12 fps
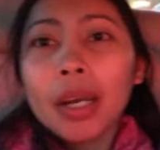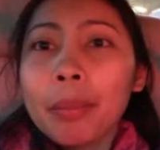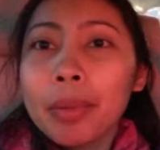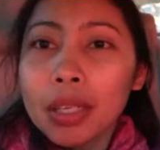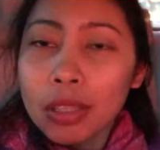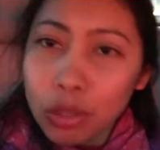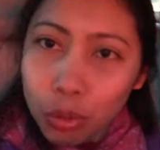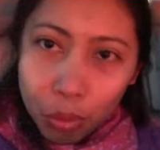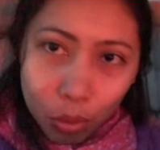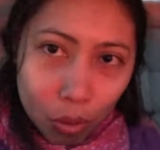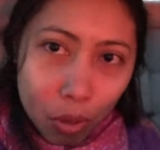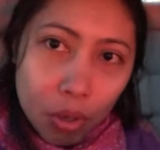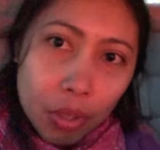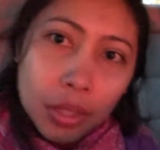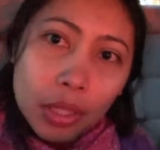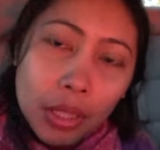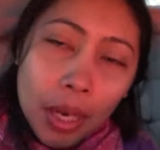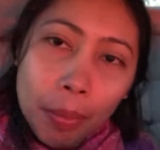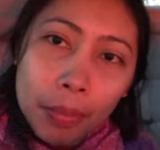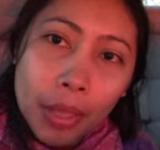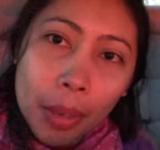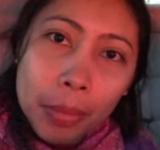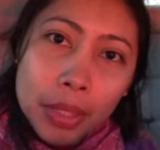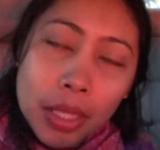kami ng school na-drop
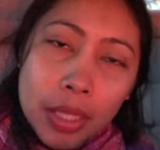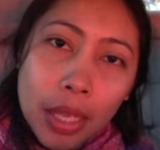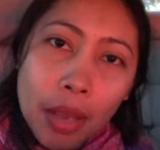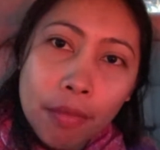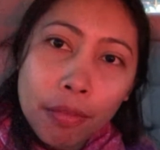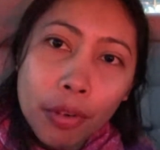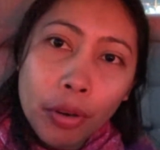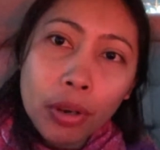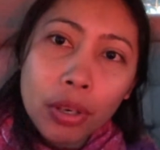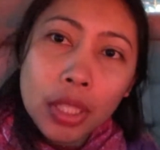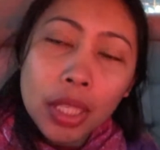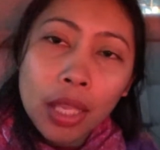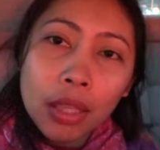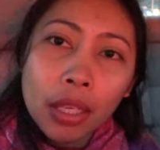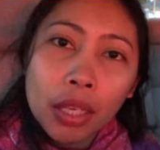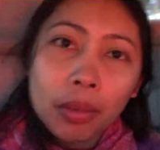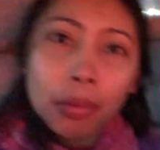namin si Sam first and then I'm